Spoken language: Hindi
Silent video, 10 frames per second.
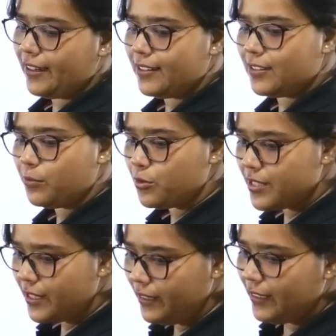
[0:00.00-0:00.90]
करत
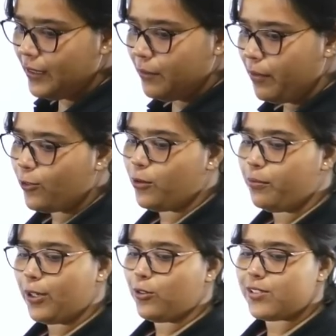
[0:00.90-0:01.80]
मोसे बिल्कुल
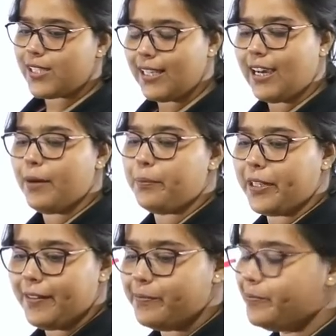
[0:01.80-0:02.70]
बिल्कुल सही कहा प्रिया